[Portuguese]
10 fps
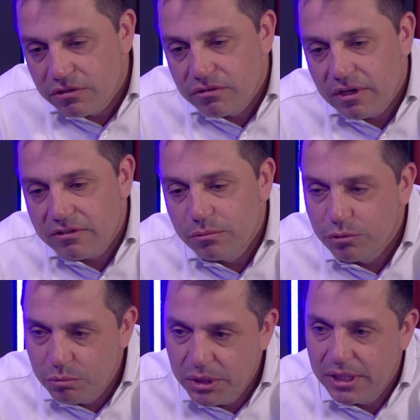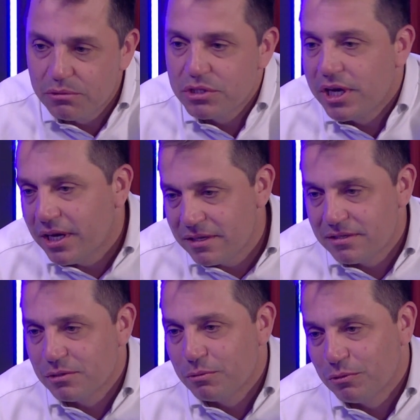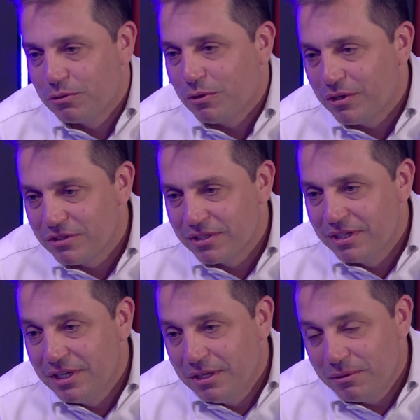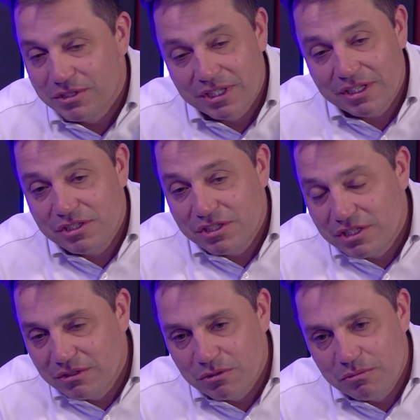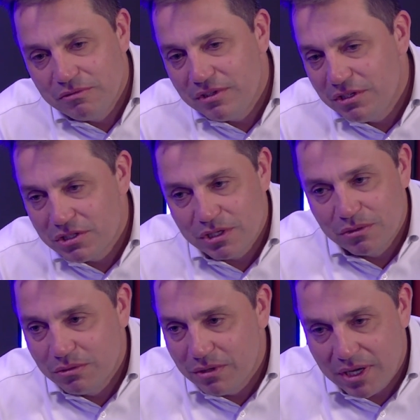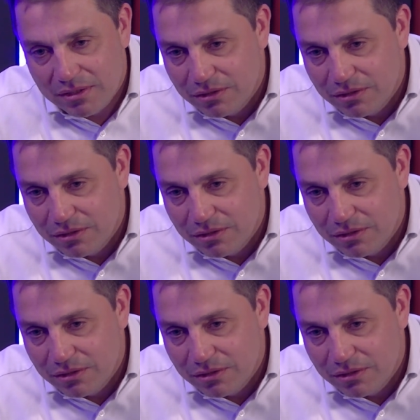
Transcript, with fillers: nós tivéssemos um bilhão de reais sob custódia. Imagina que a gente, em 2020, chegou a